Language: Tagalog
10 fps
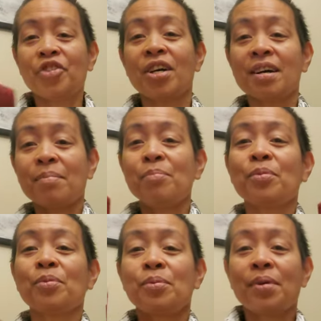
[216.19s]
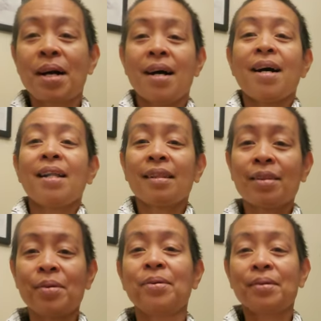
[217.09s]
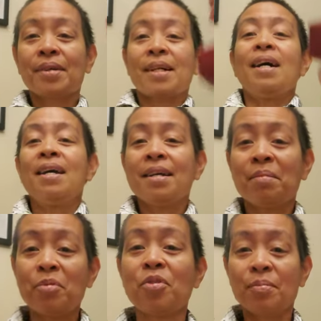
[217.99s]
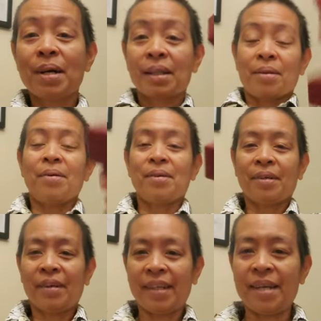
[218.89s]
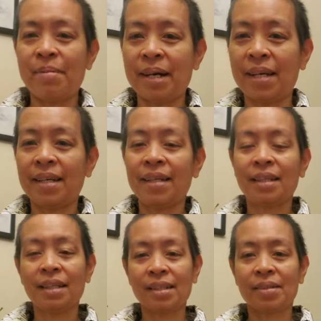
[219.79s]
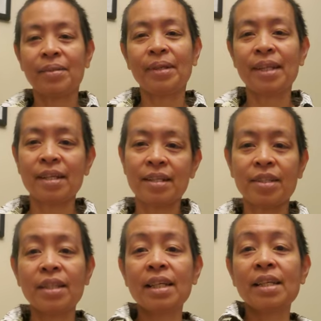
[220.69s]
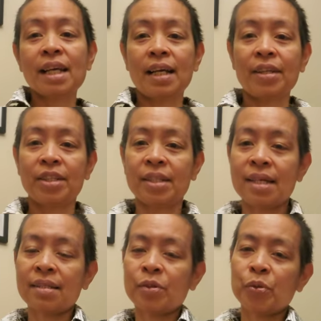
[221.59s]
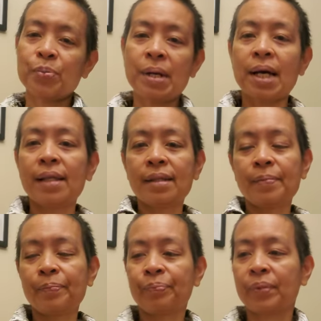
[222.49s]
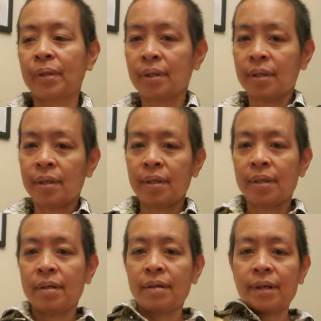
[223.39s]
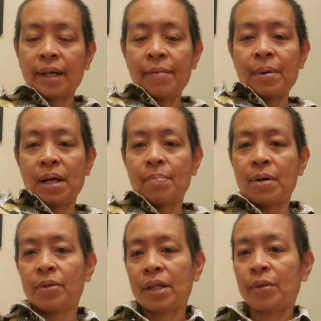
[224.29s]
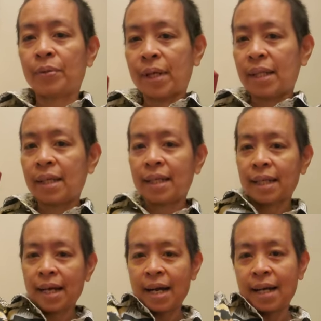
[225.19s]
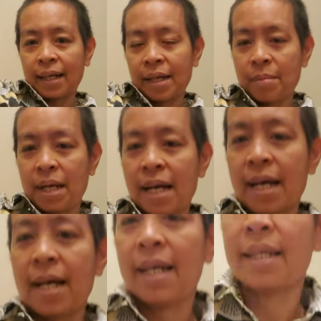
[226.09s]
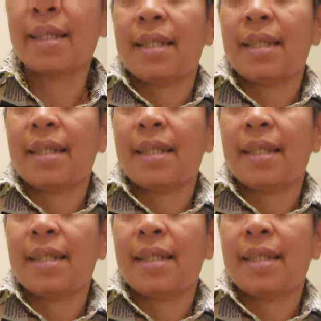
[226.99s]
Jumbo hotdog, kaya mo ba to? O, di ba? So, hindi, hindi na. It's not too bad. Okay, para paunat-unat na din ang aking mga